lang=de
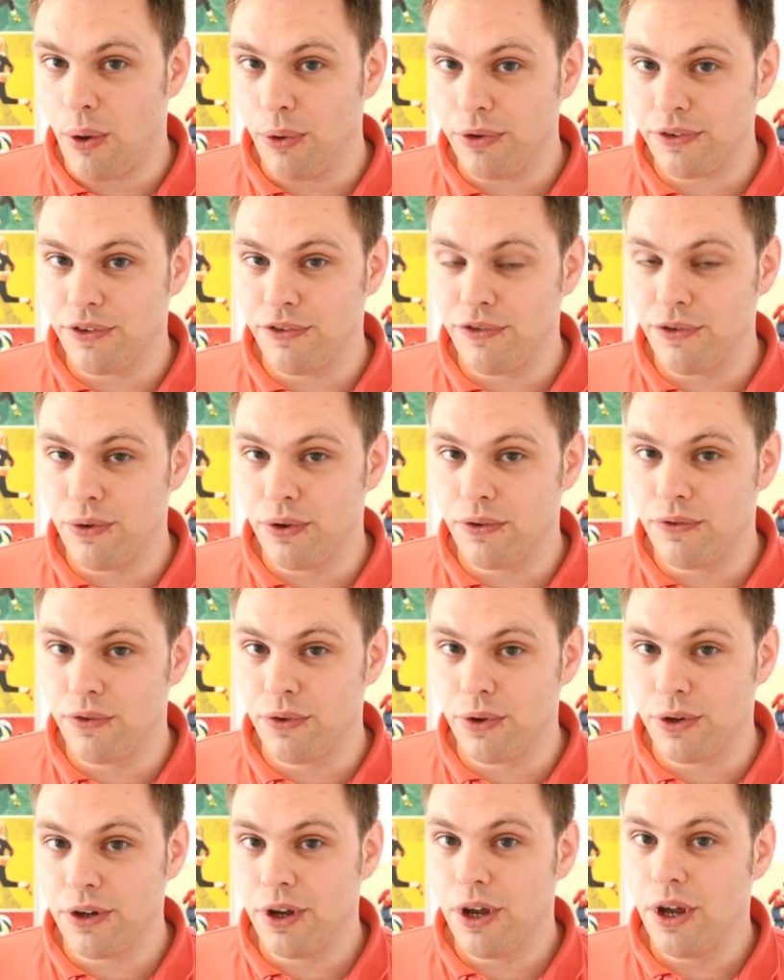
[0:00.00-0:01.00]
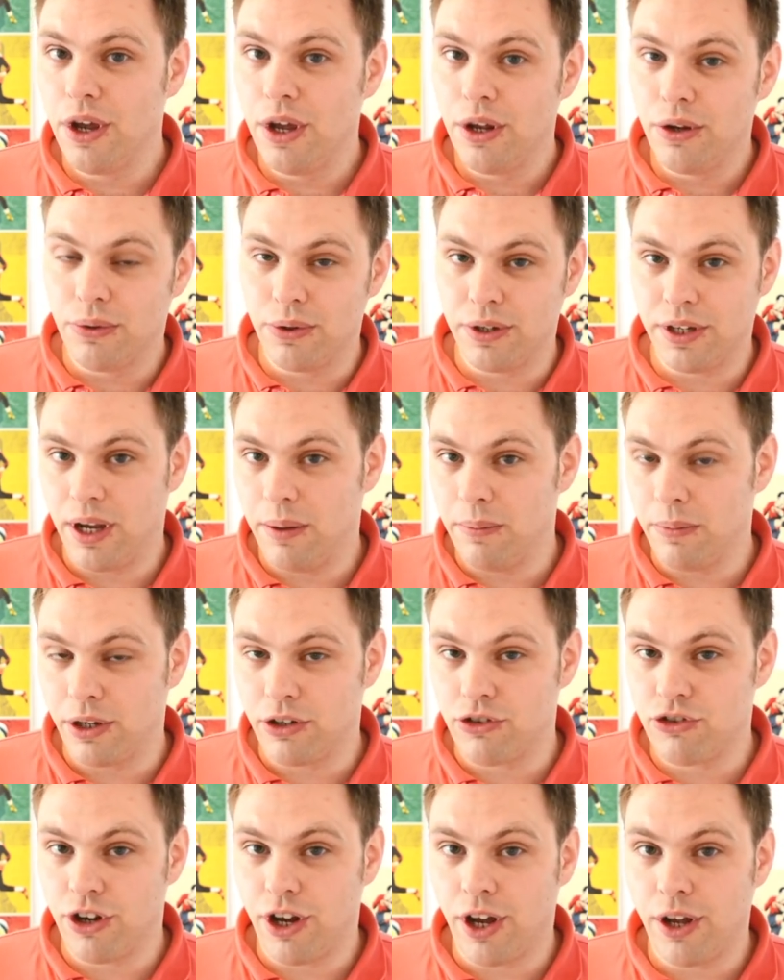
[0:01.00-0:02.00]
ausgeführt wird, durch Emre
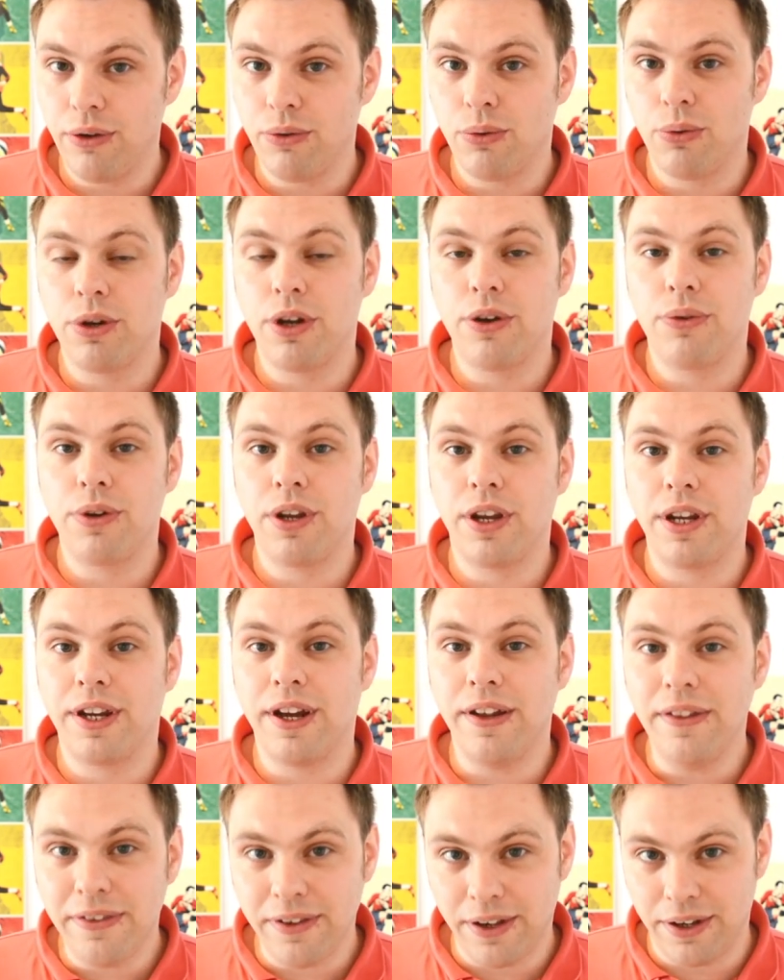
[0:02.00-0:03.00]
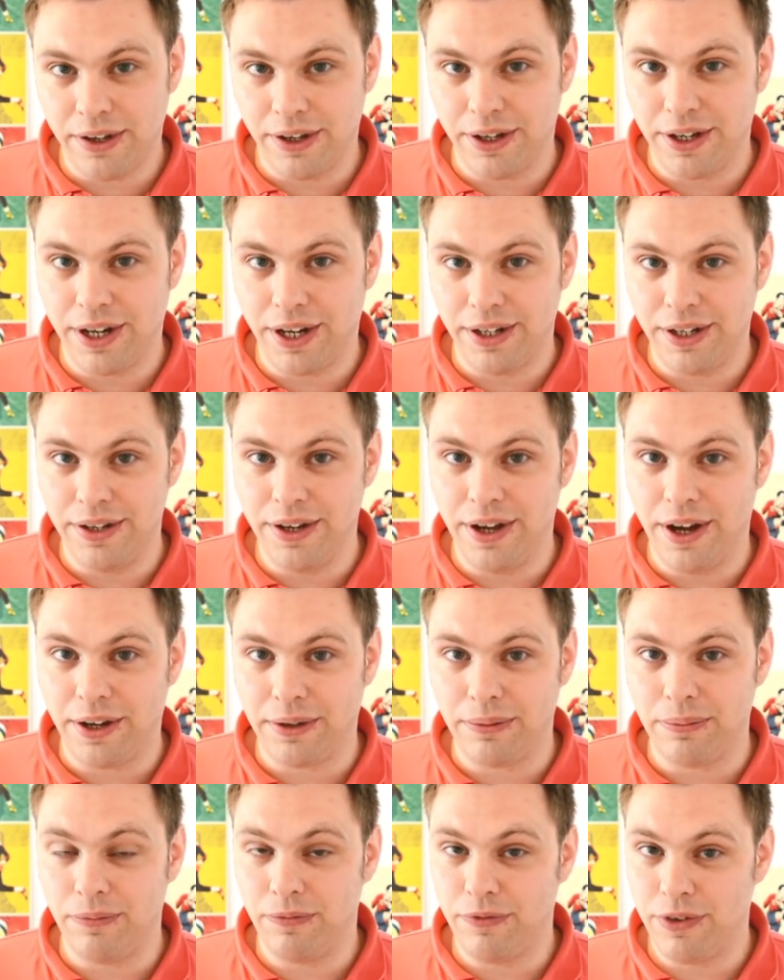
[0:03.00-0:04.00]
Can oder durch einen ganz anderen
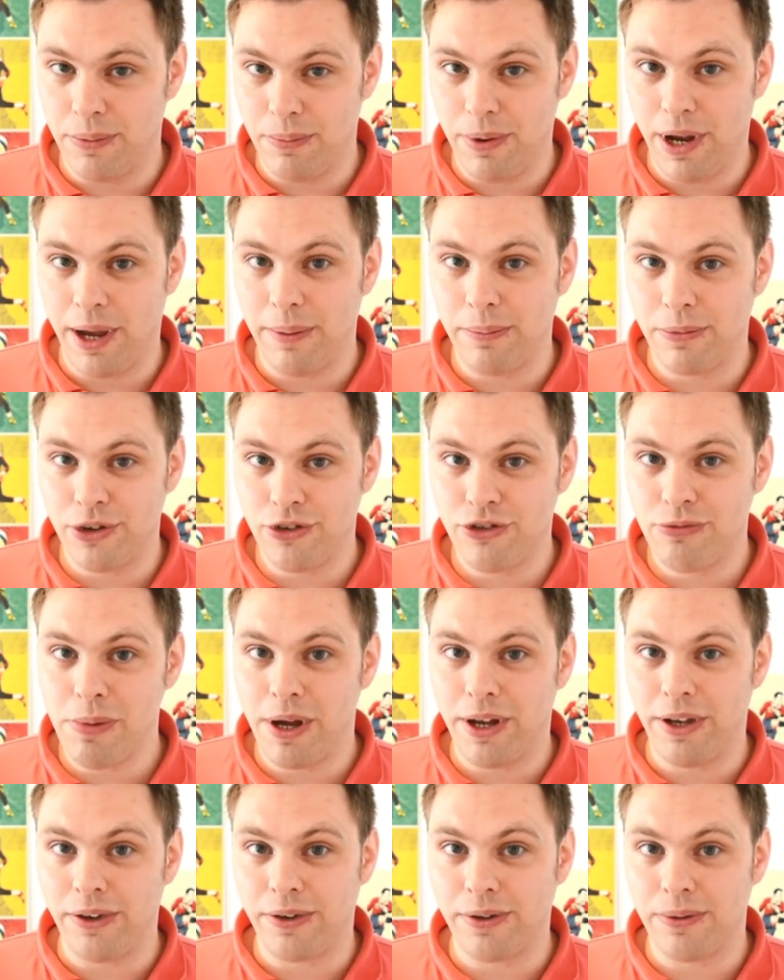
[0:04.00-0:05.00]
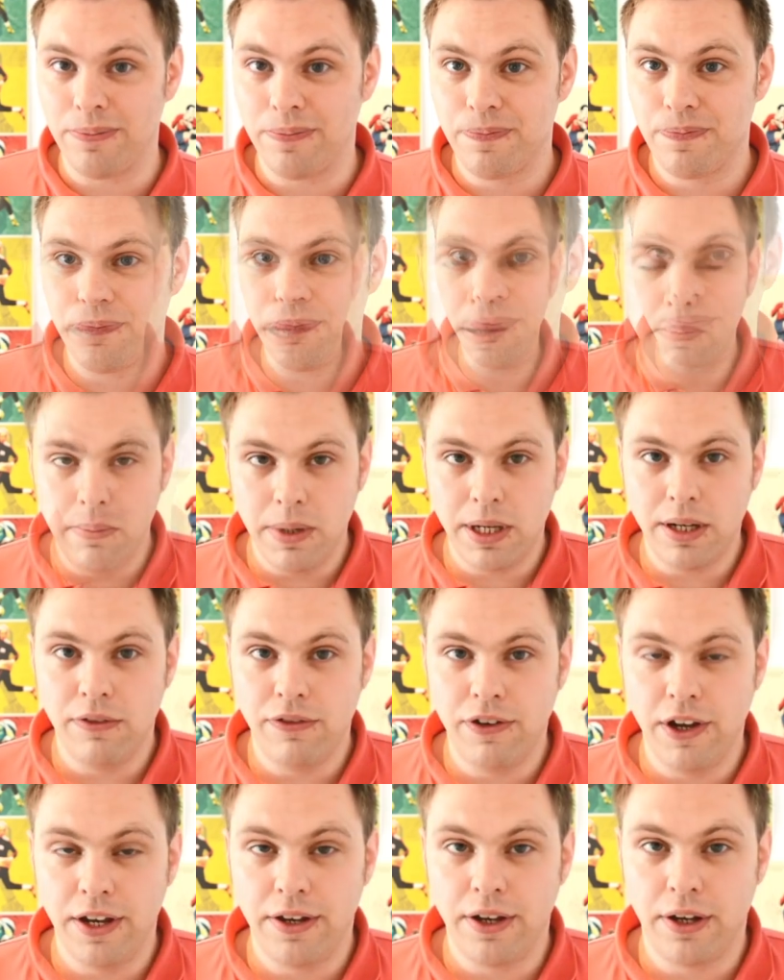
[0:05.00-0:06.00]
Kandidaten. Wir bleiben gespannt. Im
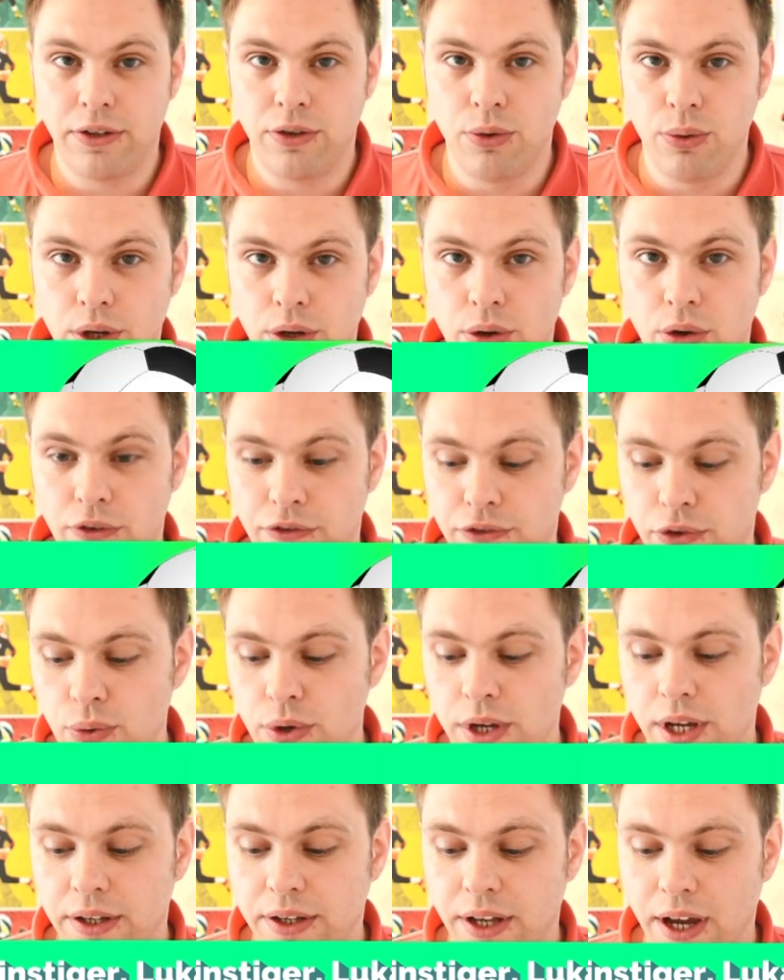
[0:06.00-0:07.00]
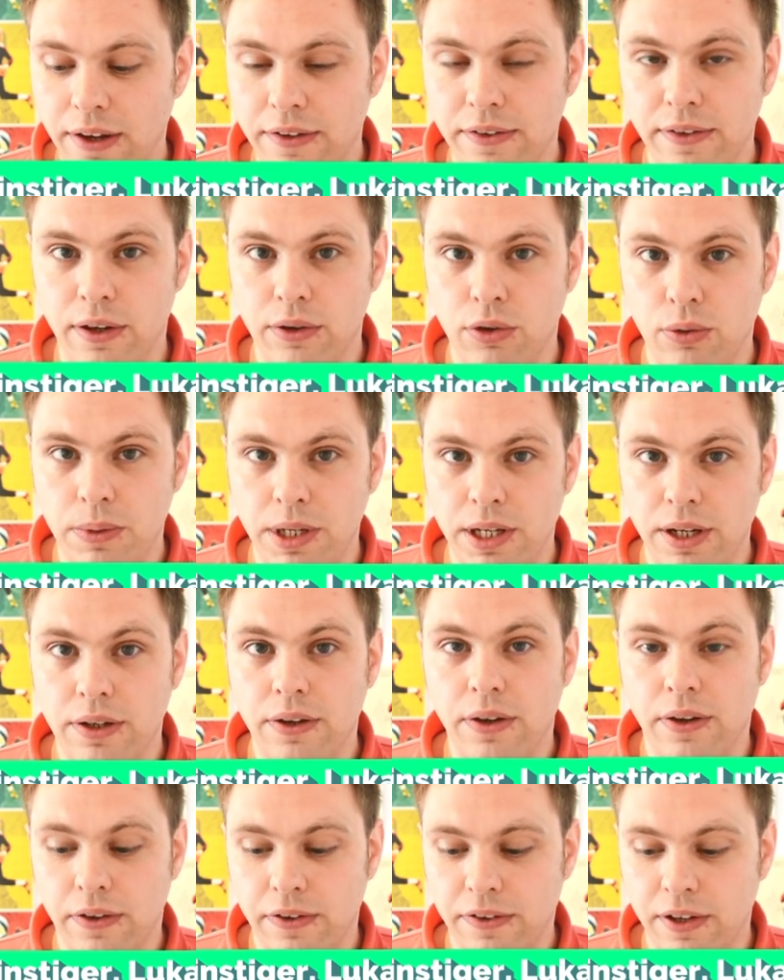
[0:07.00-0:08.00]
Mittelfeld hat Jogi Löw Julian Draxler nominiert,
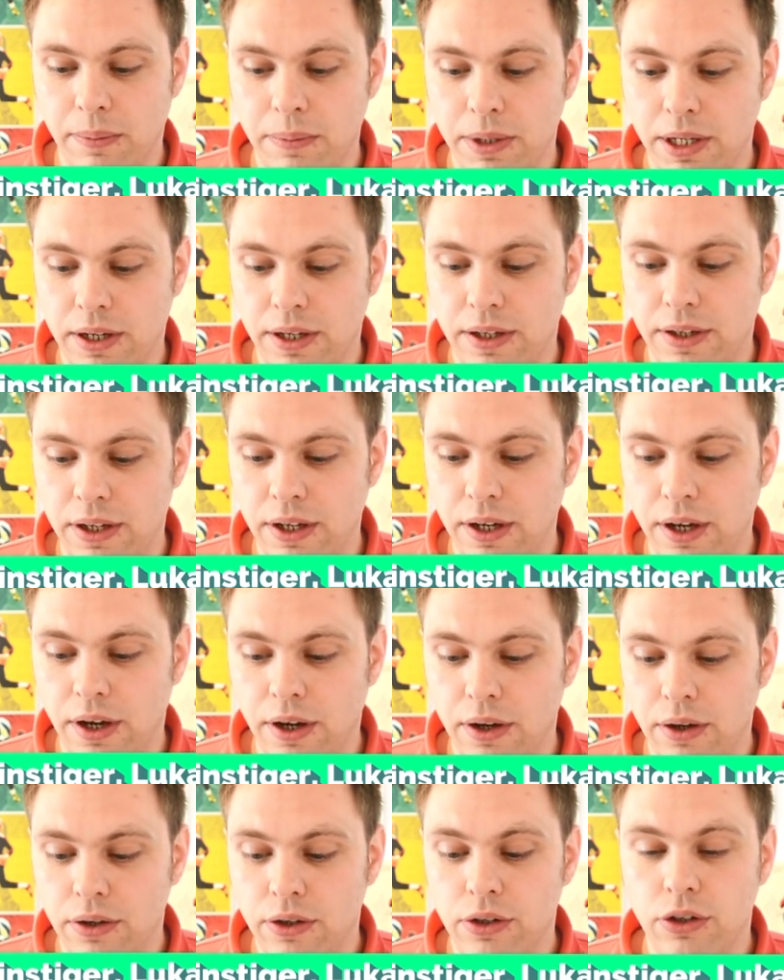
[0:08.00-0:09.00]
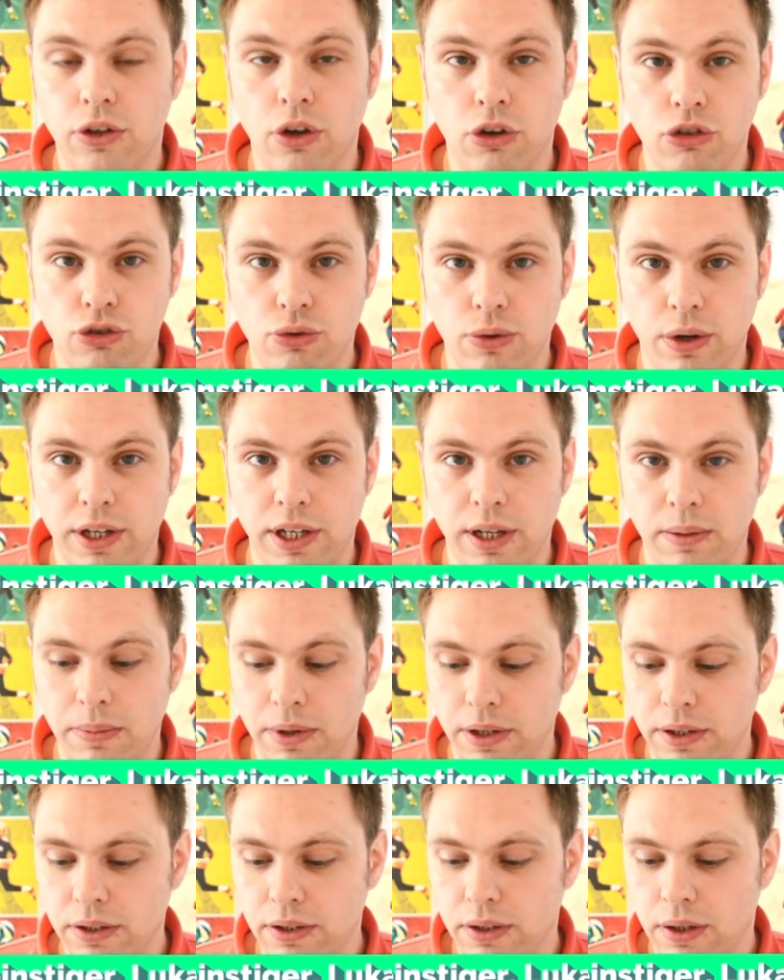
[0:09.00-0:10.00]
Sami Khedira, Joshua
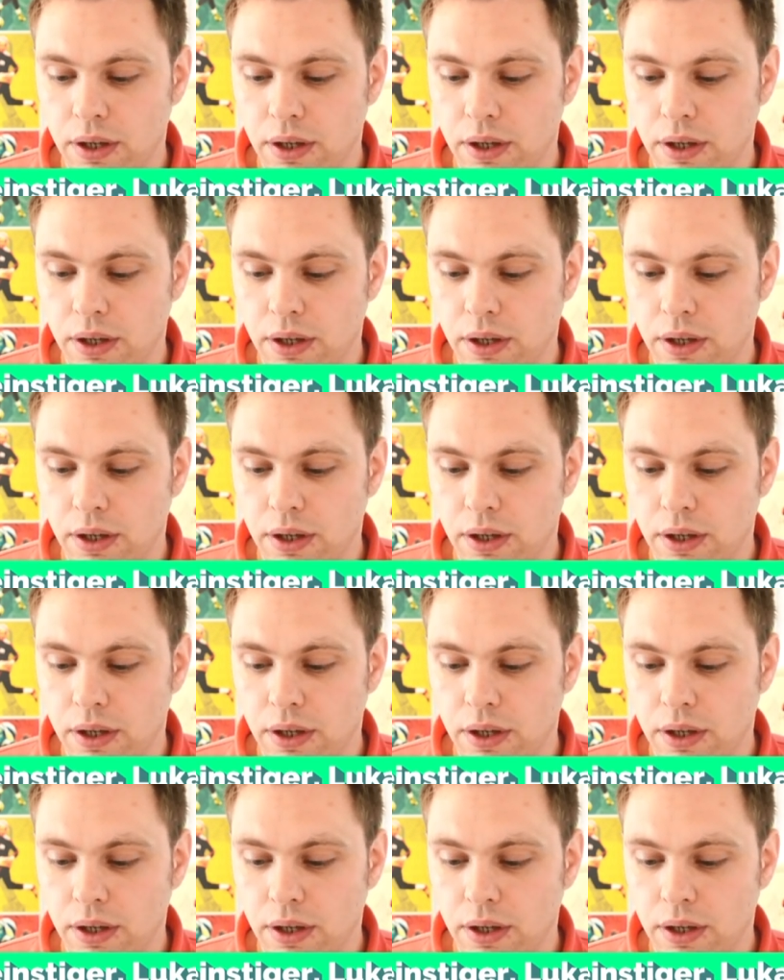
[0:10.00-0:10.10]
Kimmich,